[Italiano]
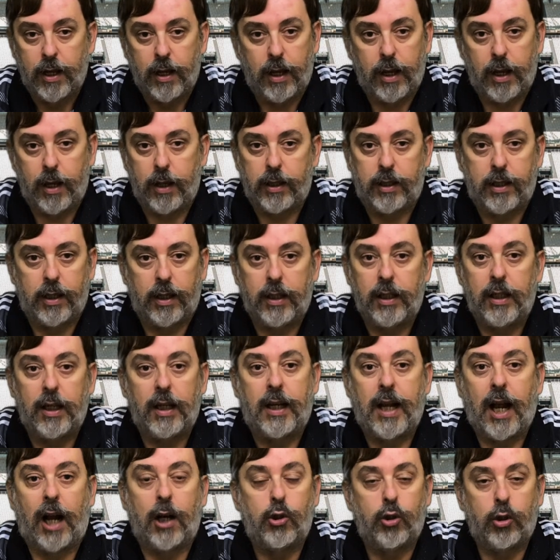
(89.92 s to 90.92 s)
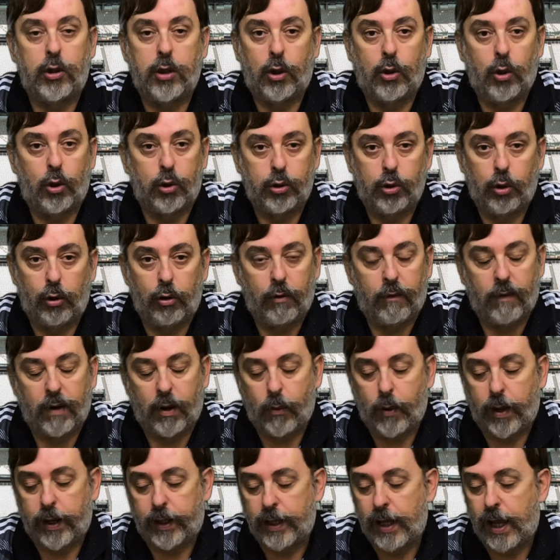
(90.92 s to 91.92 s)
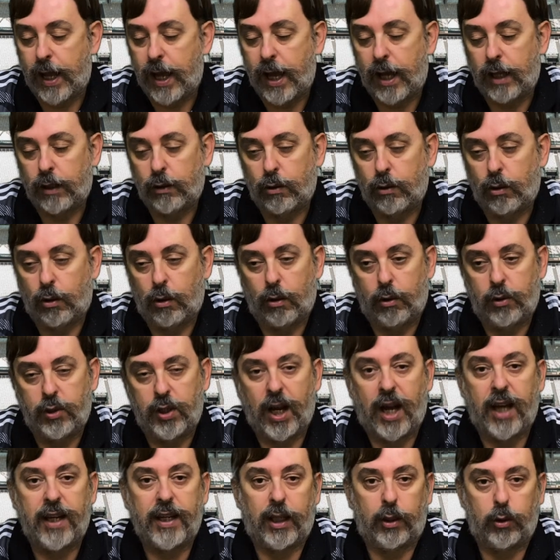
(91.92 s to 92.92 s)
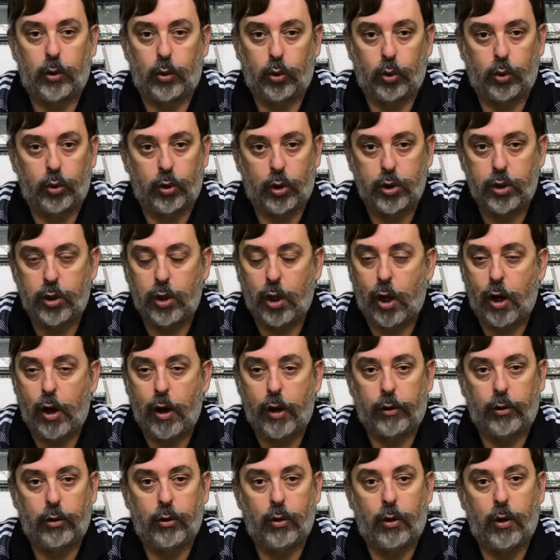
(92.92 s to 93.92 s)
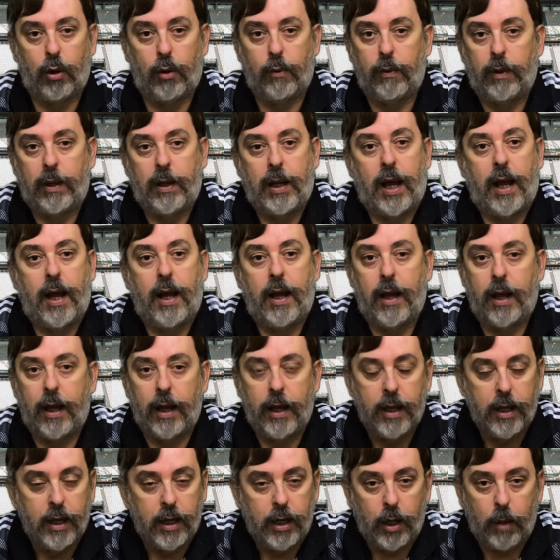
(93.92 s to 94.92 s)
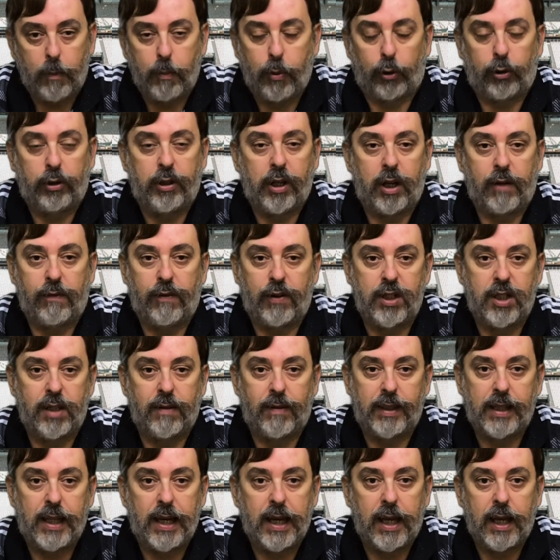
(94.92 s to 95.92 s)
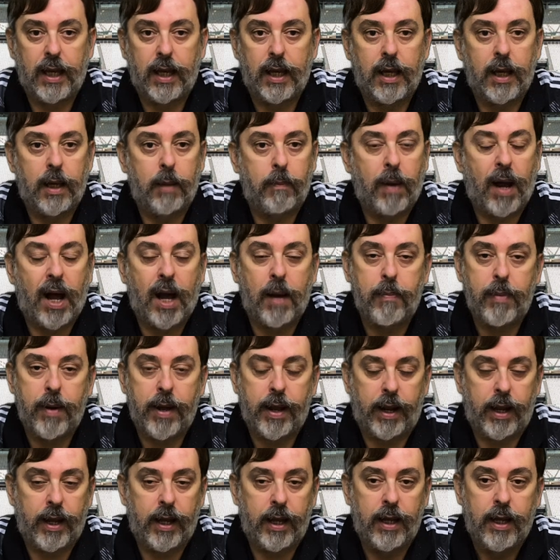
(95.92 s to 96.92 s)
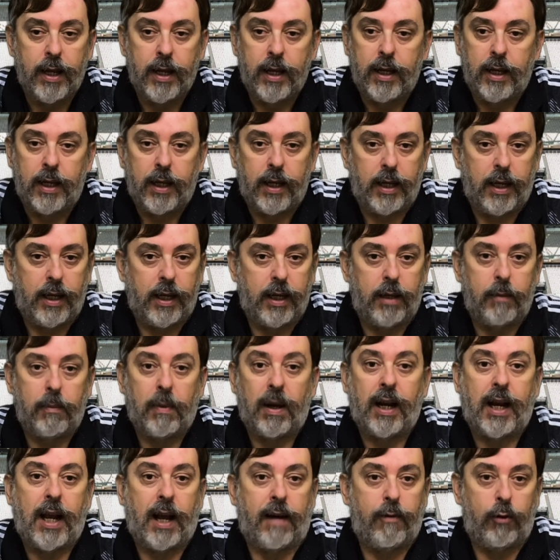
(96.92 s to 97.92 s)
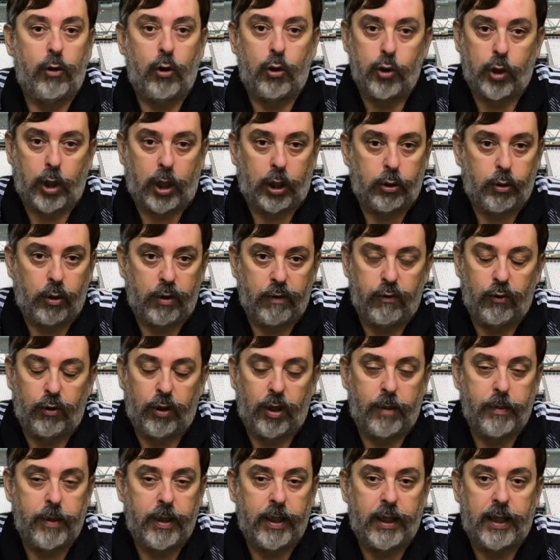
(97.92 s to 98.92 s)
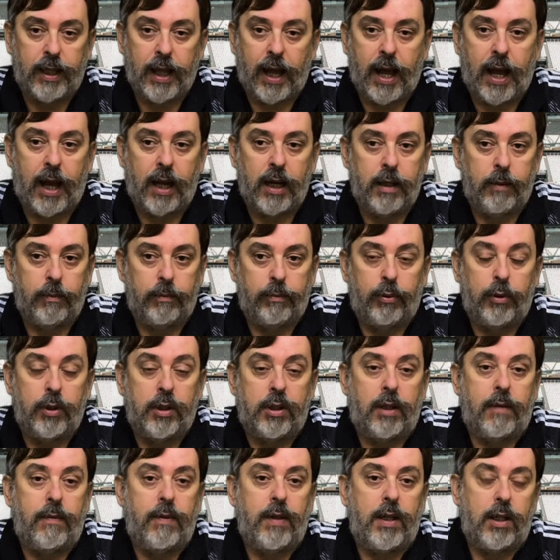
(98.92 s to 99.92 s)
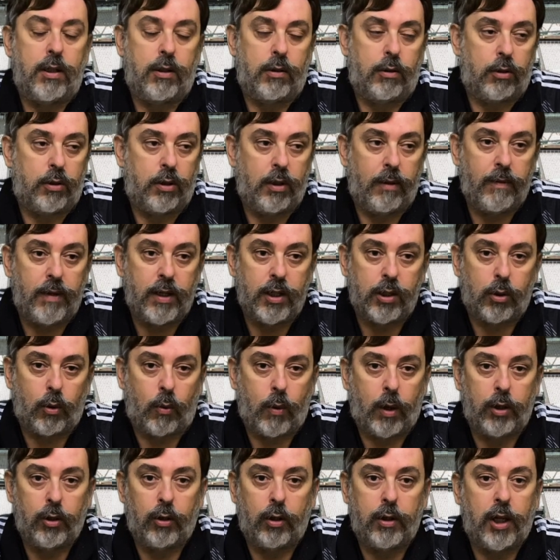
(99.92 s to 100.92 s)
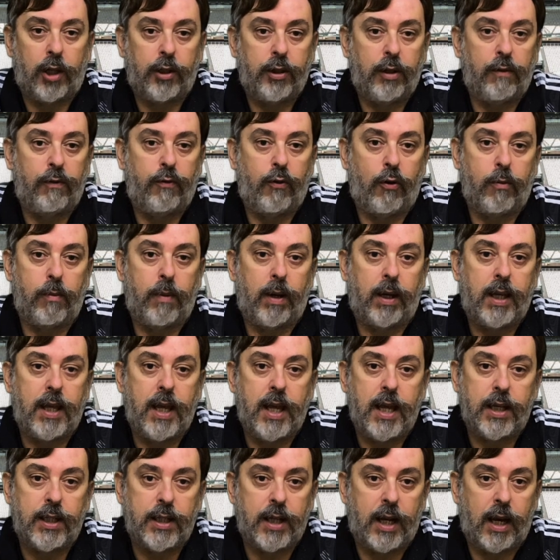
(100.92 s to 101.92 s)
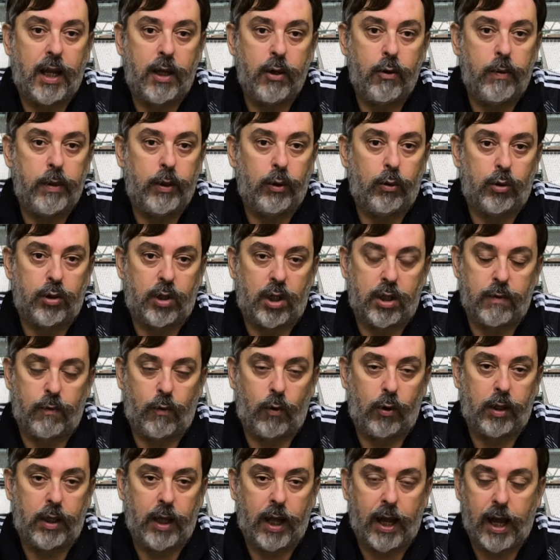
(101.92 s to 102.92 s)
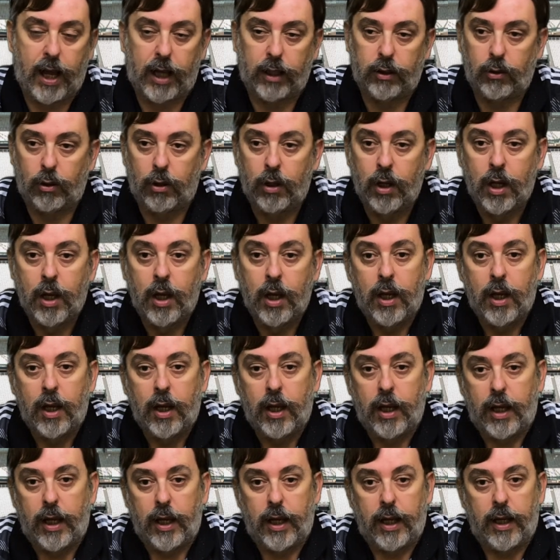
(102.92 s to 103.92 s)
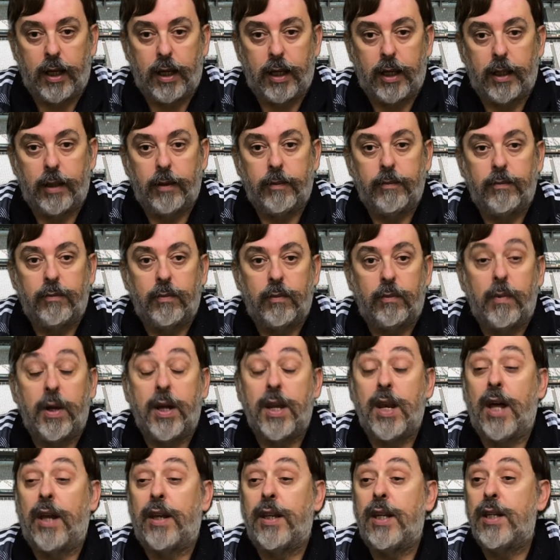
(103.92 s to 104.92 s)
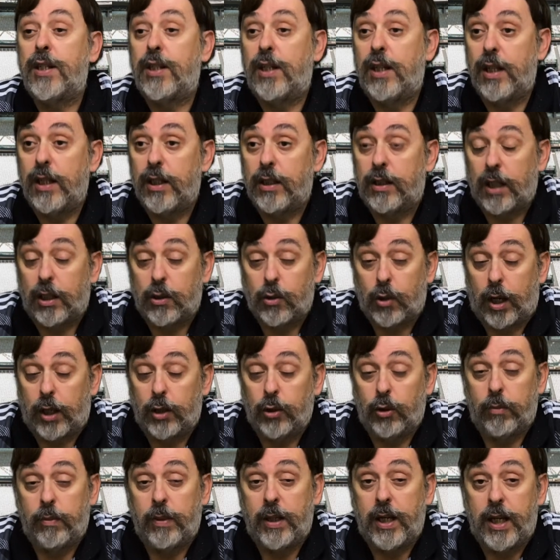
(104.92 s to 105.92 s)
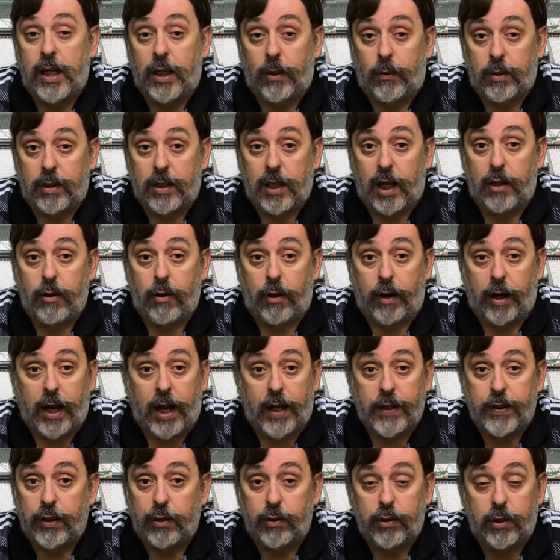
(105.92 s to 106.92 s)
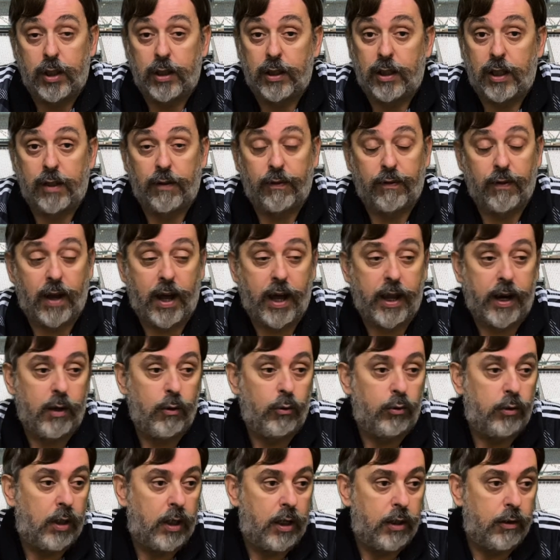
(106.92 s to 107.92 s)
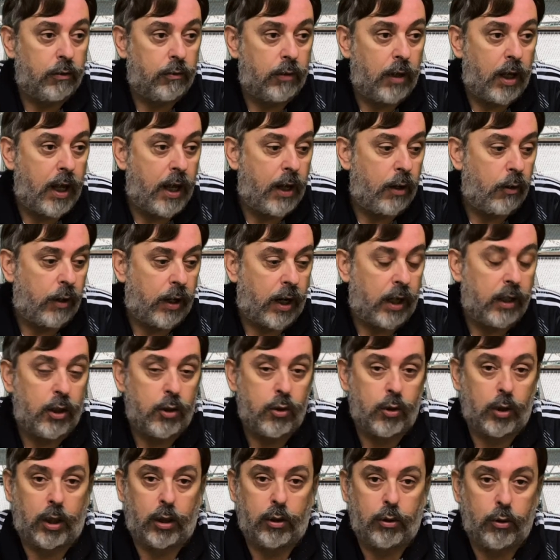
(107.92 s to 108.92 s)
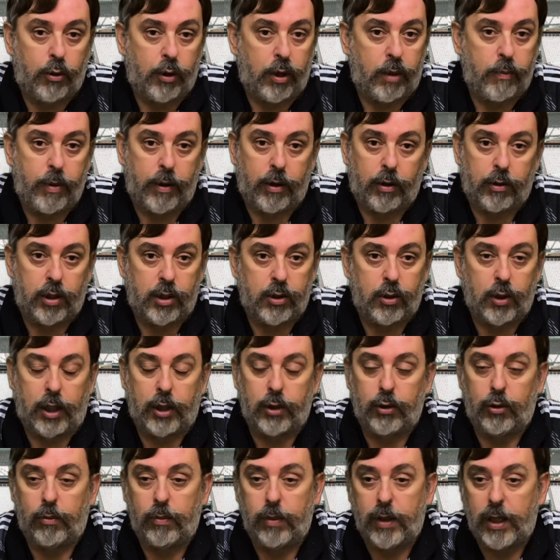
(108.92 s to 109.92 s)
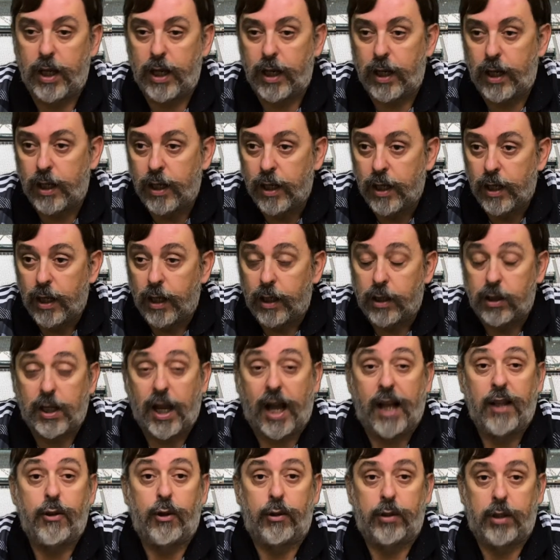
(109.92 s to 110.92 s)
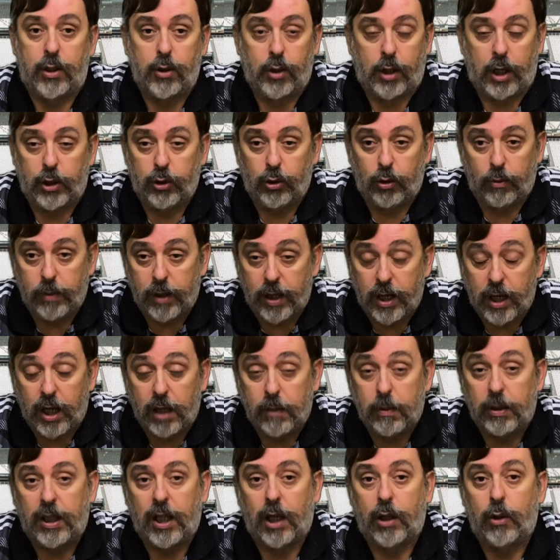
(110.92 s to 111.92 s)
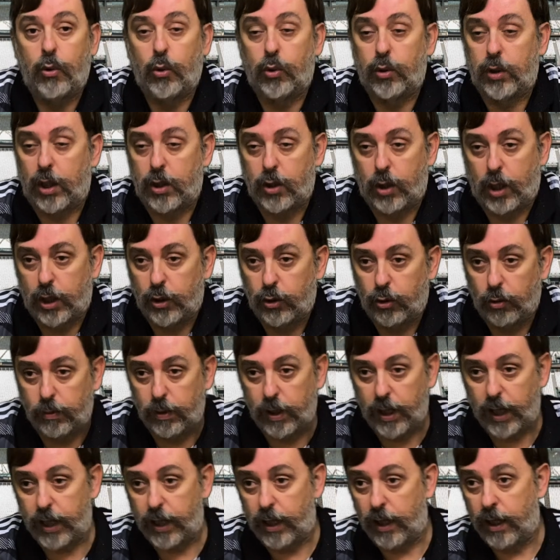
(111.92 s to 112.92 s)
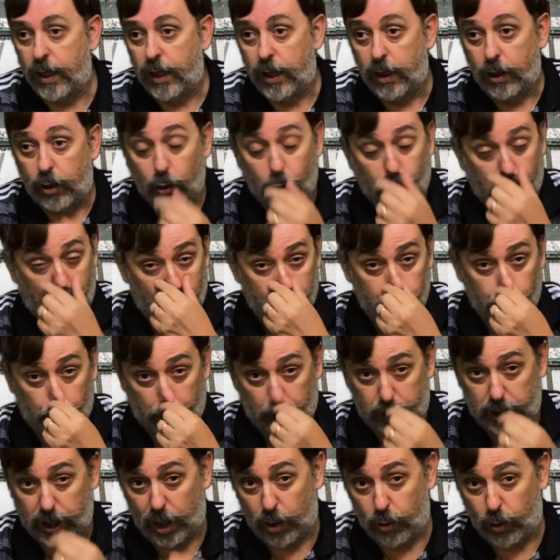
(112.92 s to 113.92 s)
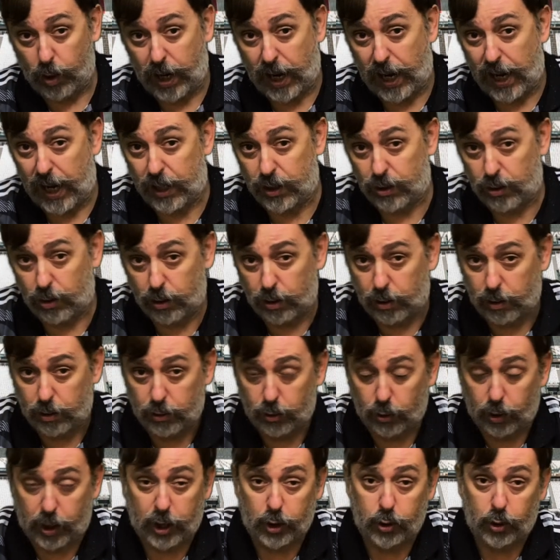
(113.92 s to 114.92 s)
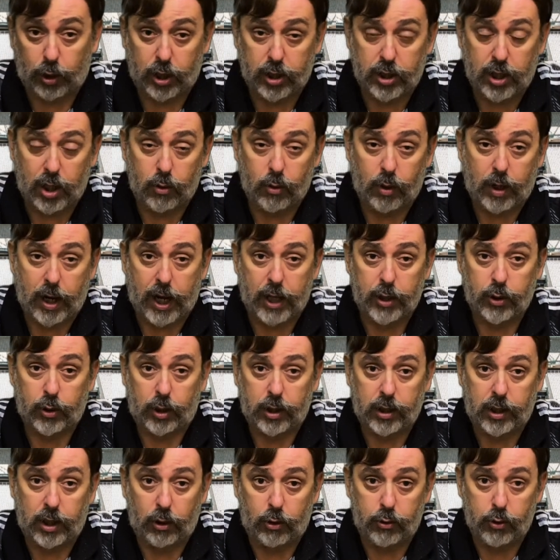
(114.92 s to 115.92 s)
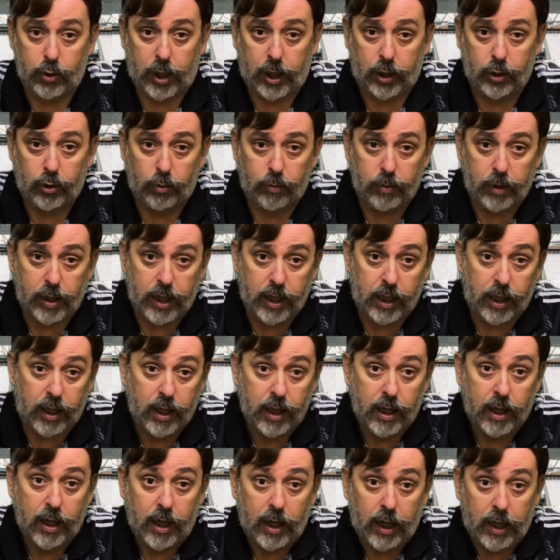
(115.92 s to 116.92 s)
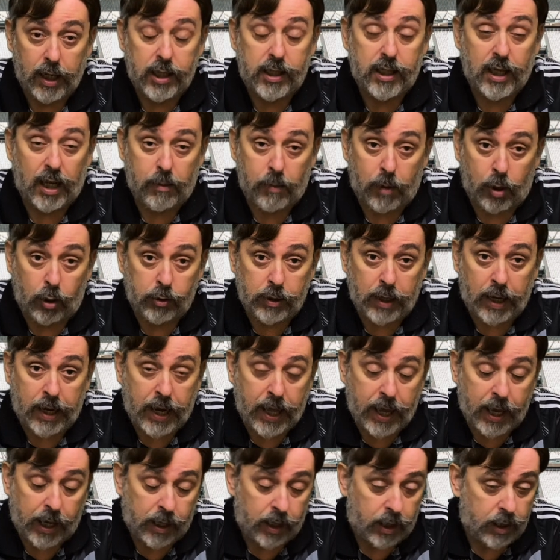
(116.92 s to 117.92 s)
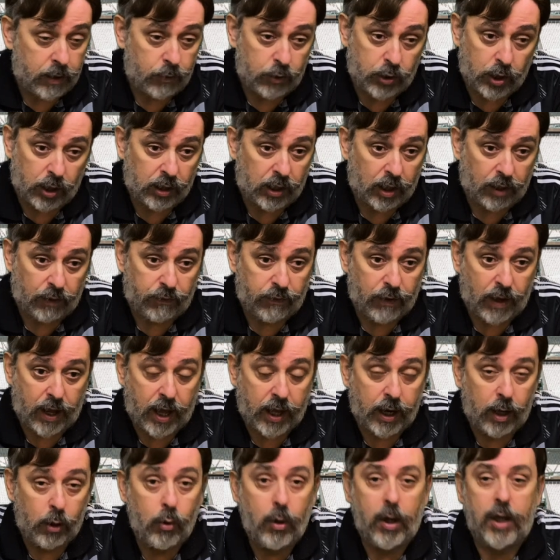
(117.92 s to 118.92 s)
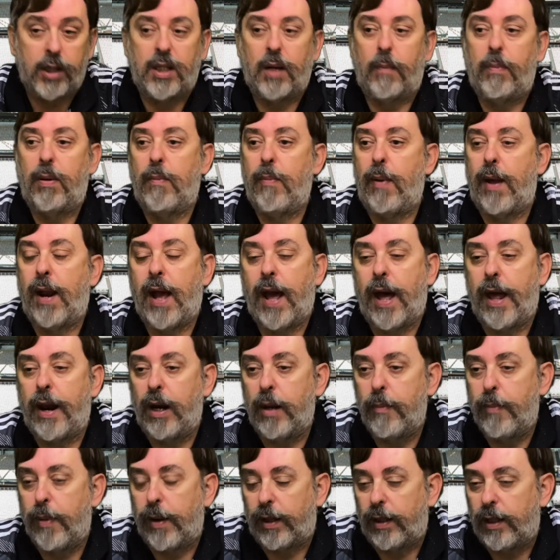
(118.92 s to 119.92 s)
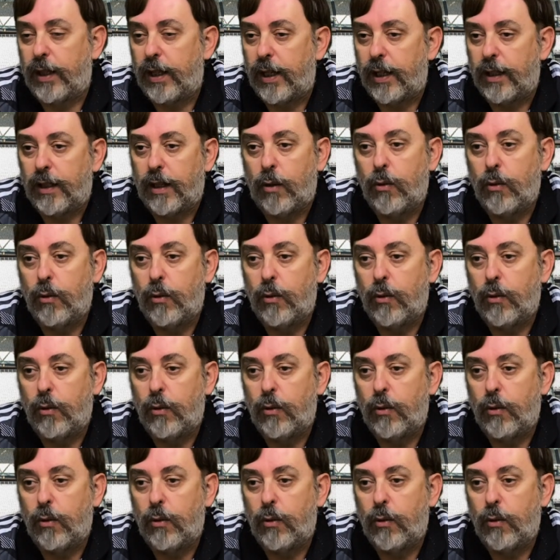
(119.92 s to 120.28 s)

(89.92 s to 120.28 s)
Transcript: Eh, il calcio d'agosto non va guardato, c'era andato tutto storto, eh, il portiere faceva delle papere, eh, mancavano giocatori fondamentali. Poi si è visto, si è visto, quando è nato in forma Chiesa la Juventus ha svoltato. Eh, Bernardeschi sta giocando bene quest'anno, ragazzi, non sente da fare, inutile, non è un grande giocatore, però sta giocando bene. Sandro sta giocando bene, Betancourt sta giocando bene. Non credo che sia un caso, no? Non credo che sia un caso che stiano giocando bene. Lì c'è la mano di Allegri, non c'entra da fare. Lui le sa preparare le partite.